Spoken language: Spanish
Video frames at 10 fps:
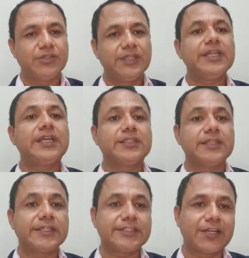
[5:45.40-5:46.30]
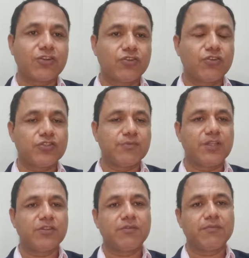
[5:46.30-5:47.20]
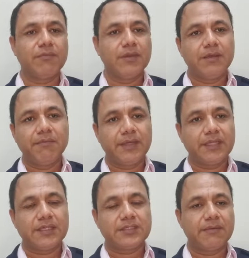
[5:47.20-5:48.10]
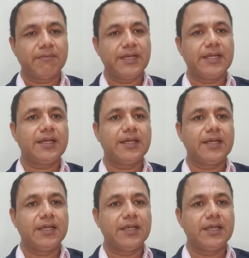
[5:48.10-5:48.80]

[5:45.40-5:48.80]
y que tienen ese reconocimiento mediante asamblea